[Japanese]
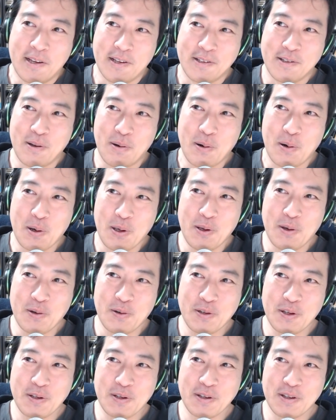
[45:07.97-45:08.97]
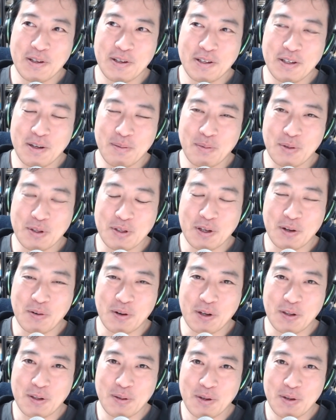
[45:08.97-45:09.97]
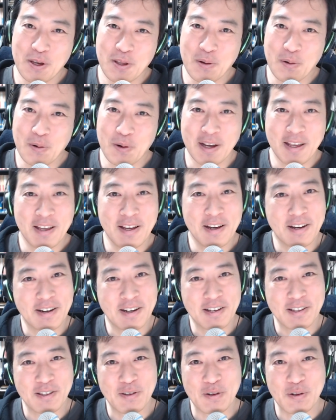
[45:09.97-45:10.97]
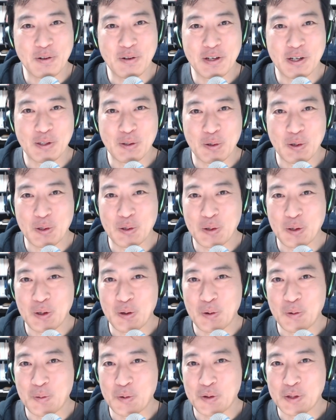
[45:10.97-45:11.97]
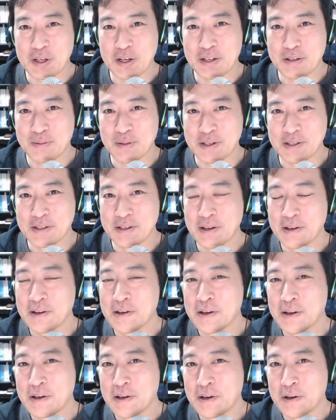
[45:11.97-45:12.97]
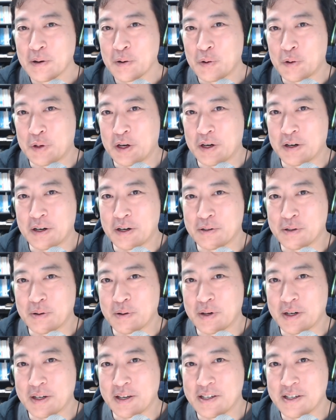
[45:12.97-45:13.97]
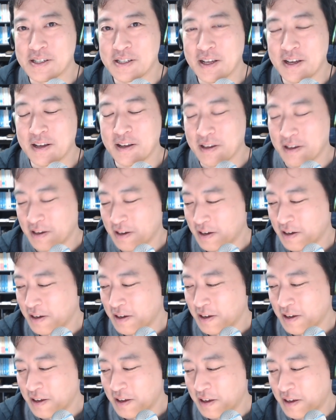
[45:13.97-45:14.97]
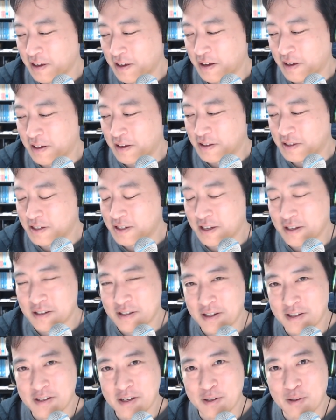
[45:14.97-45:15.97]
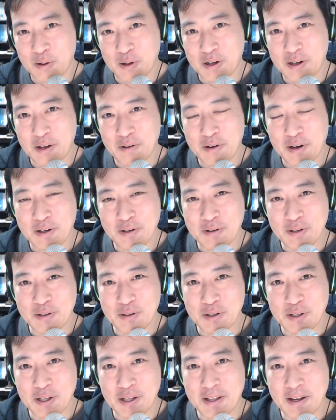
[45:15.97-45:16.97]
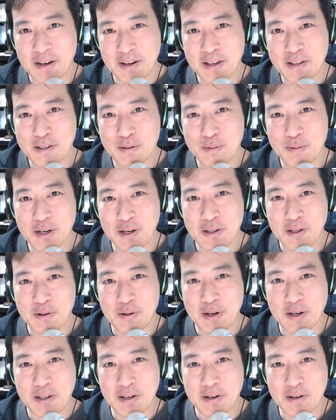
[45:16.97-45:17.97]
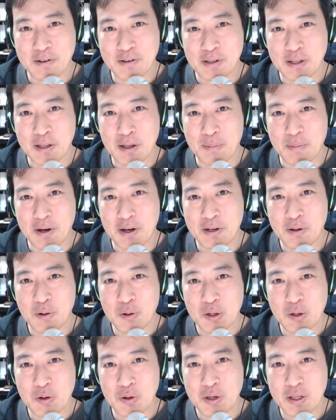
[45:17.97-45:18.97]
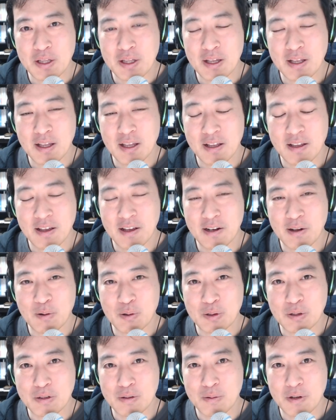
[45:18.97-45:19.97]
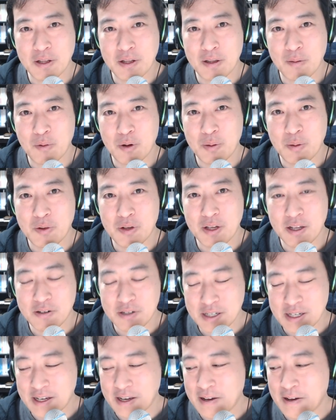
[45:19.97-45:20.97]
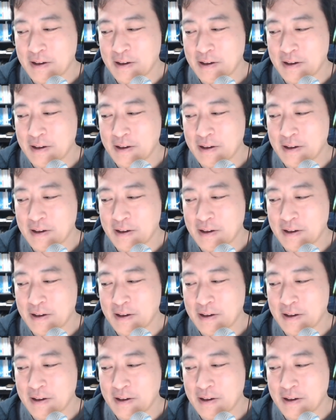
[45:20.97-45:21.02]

どういう人物なのかつぶやいた方がいいかなというふうには時々思ったりします。このアカウントは決して、えー、知的生産とかライフハックについてだけつぶやいてるわけではなくてたまに北極行って変なことつぶやいてもいるし